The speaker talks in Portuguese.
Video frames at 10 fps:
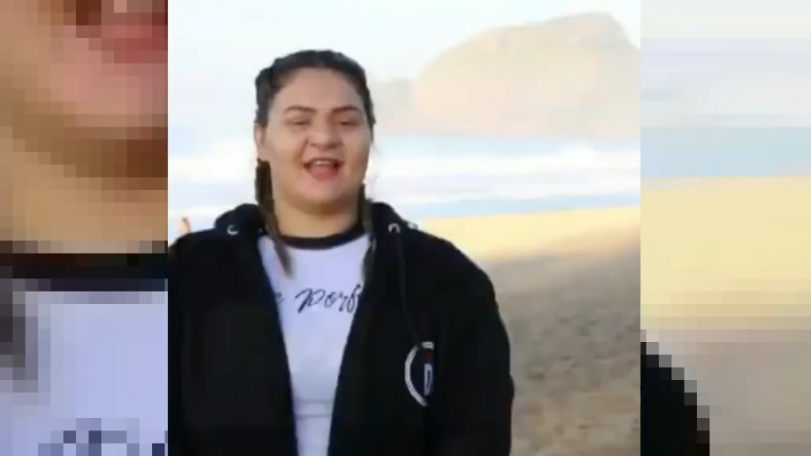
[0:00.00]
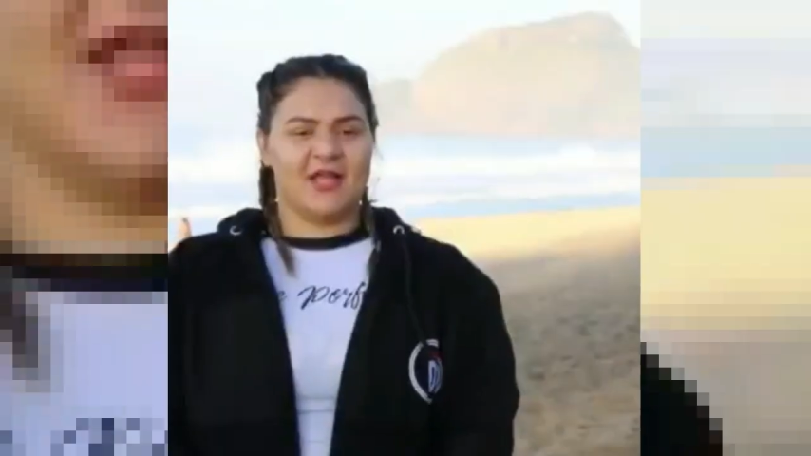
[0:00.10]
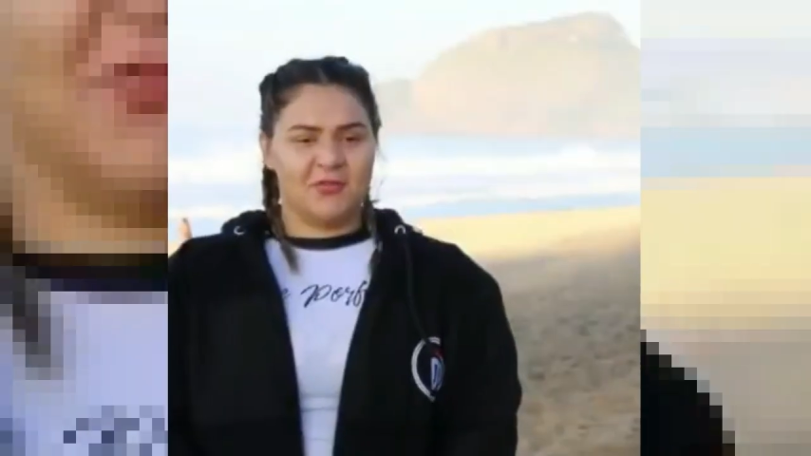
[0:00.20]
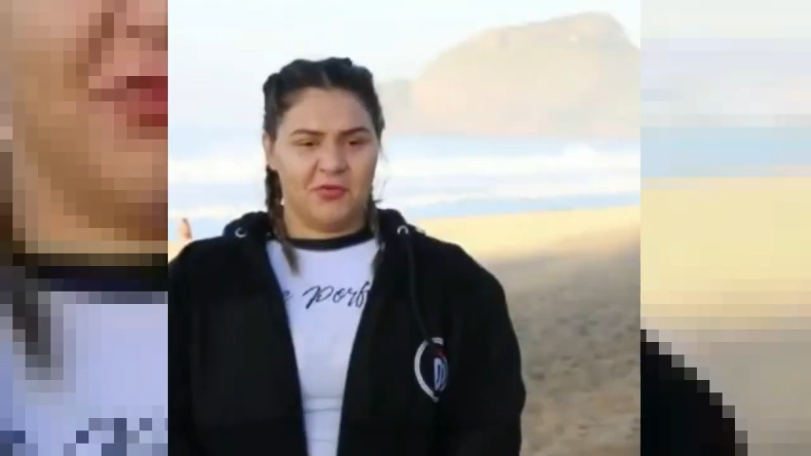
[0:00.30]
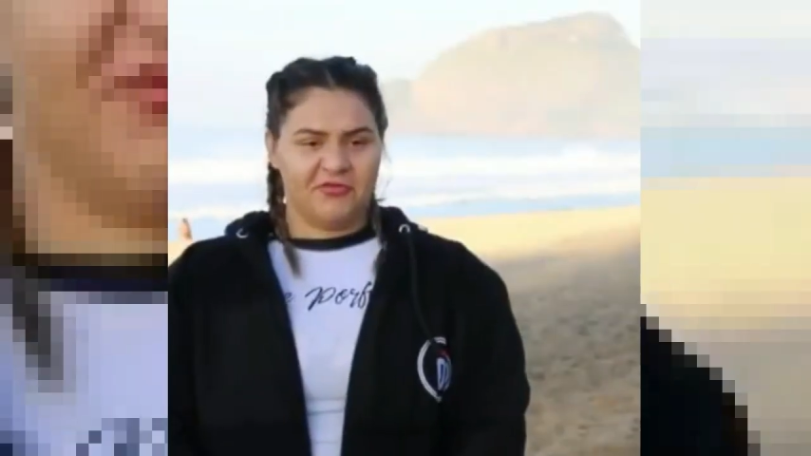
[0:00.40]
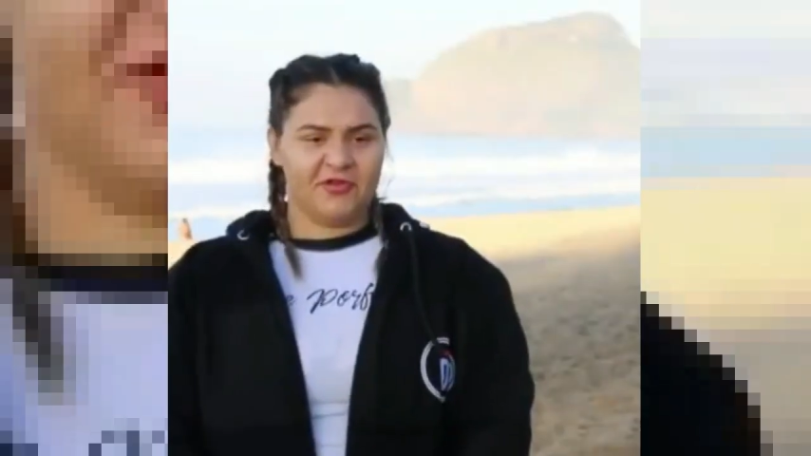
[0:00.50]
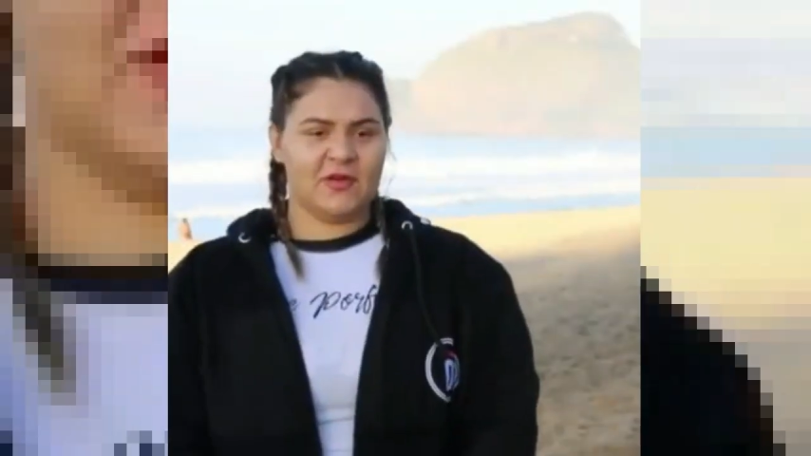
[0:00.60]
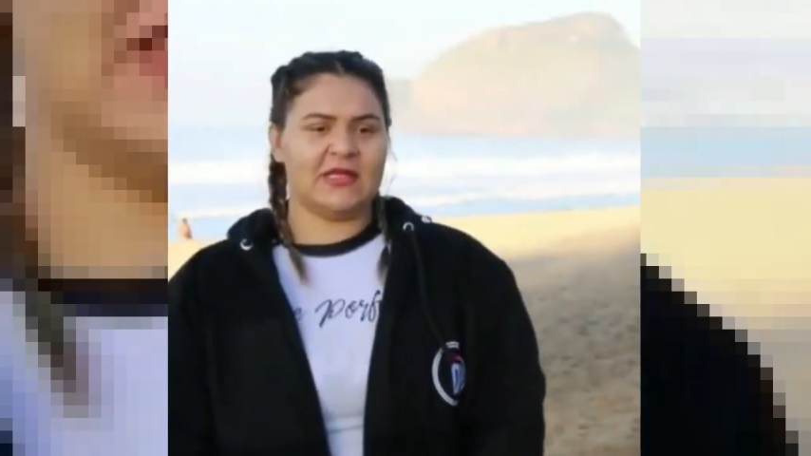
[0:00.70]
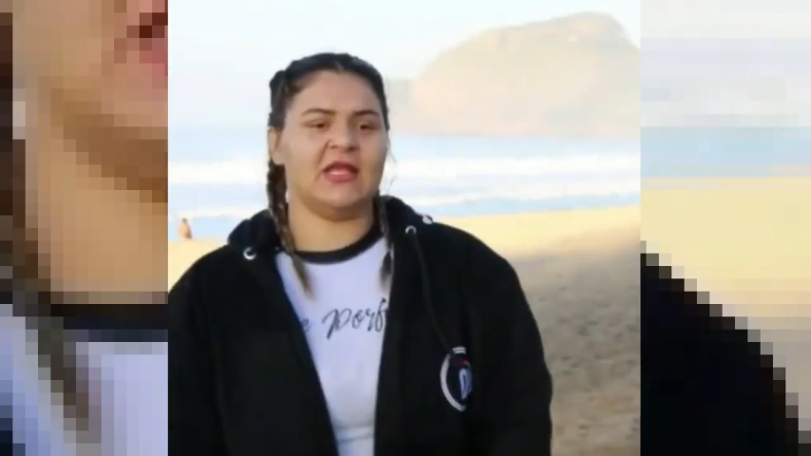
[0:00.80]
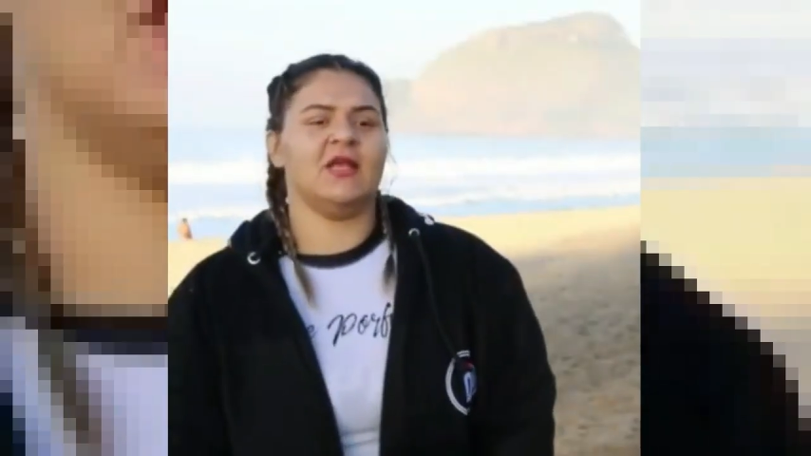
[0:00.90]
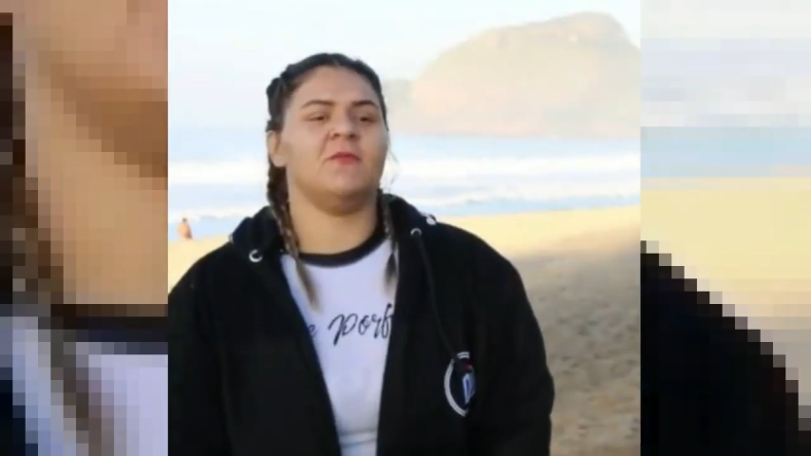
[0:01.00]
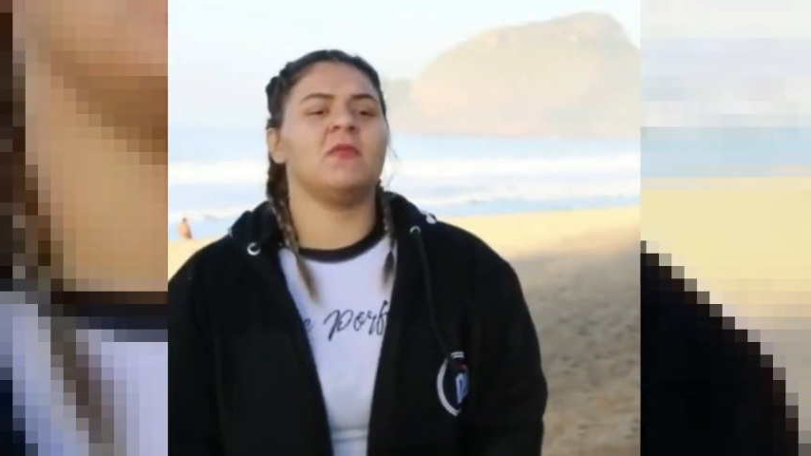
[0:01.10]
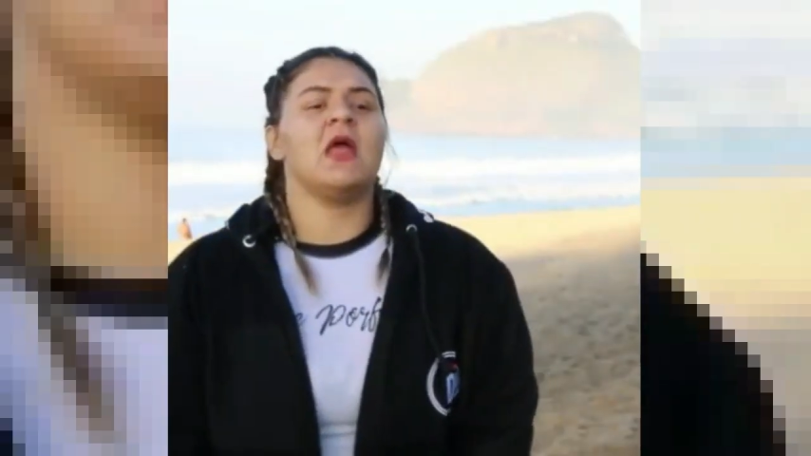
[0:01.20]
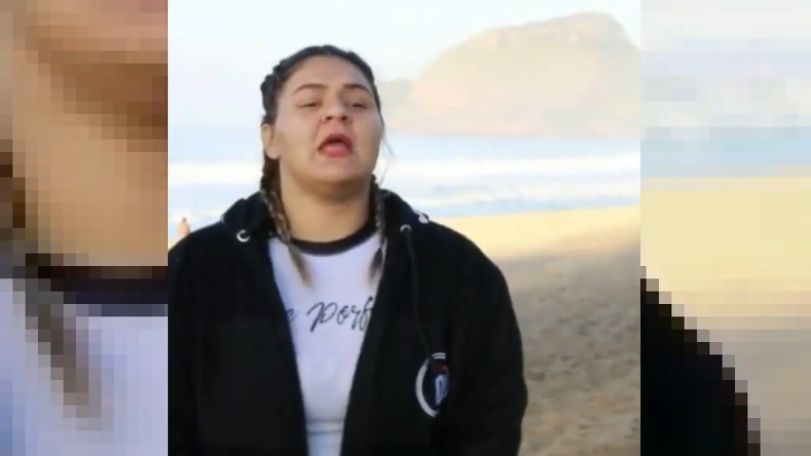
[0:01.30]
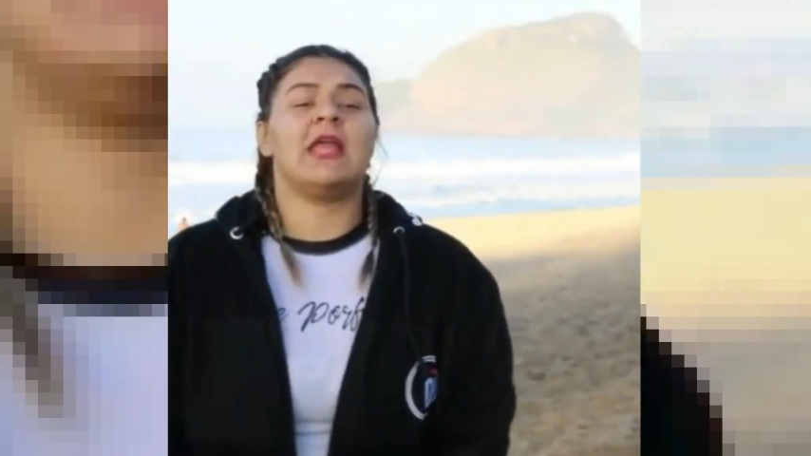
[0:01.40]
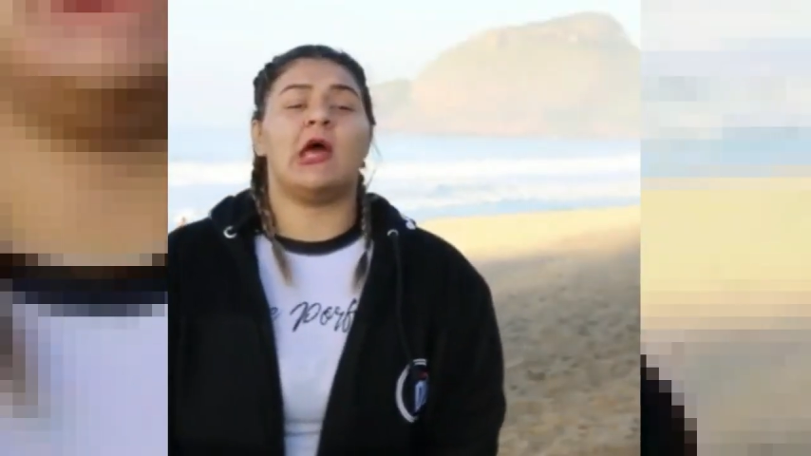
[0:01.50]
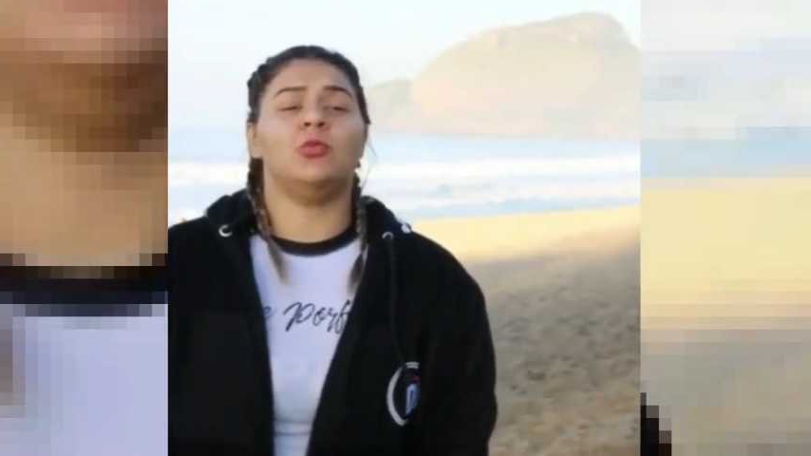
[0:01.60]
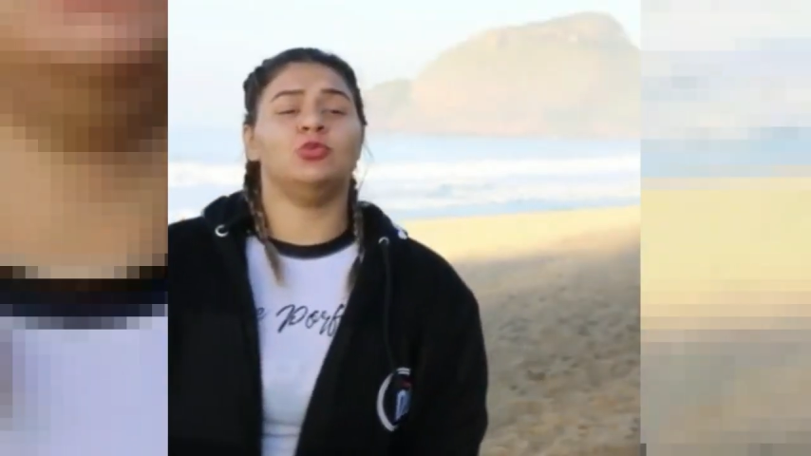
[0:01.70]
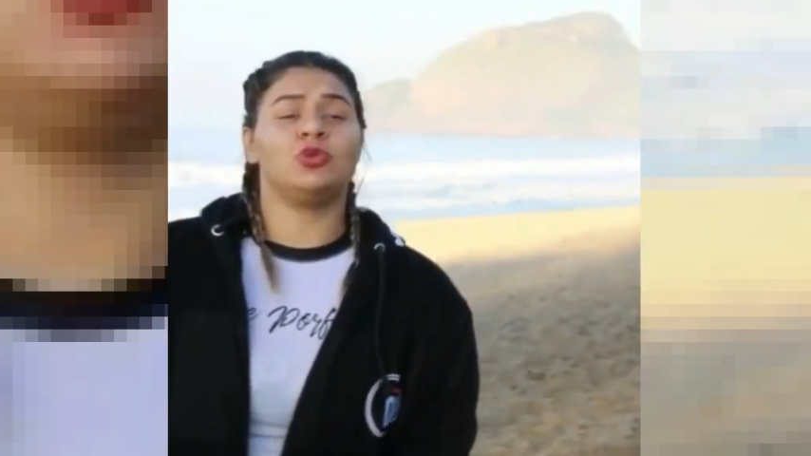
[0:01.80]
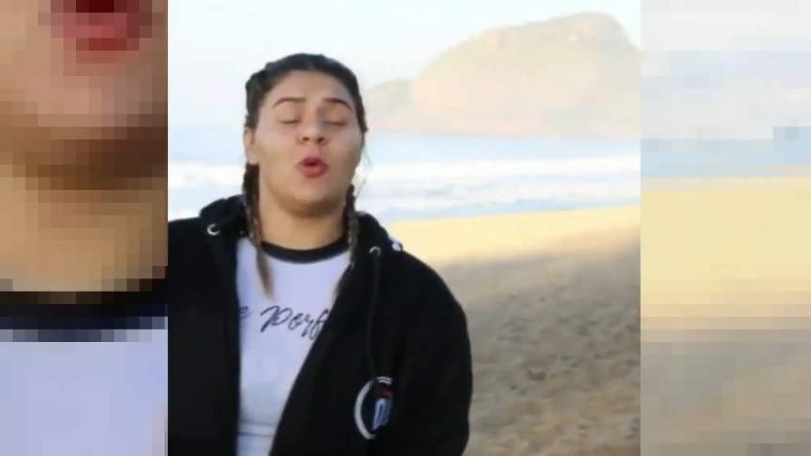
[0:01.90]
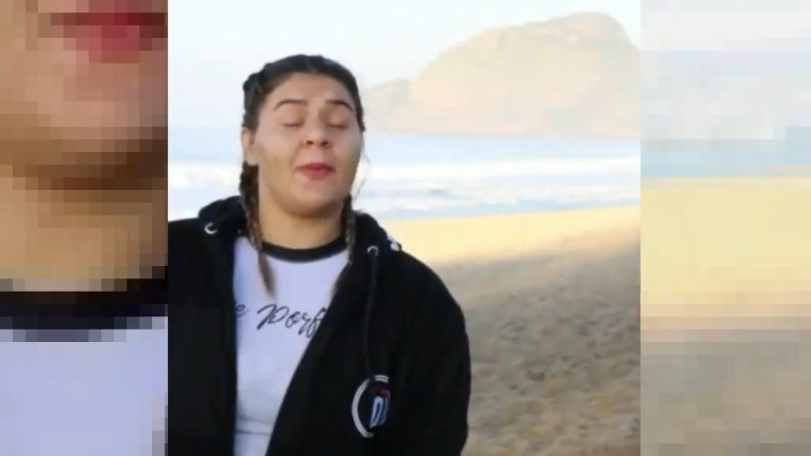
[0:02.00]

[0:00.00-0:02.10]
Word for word: Tayane Porfírio aqui, Quero muito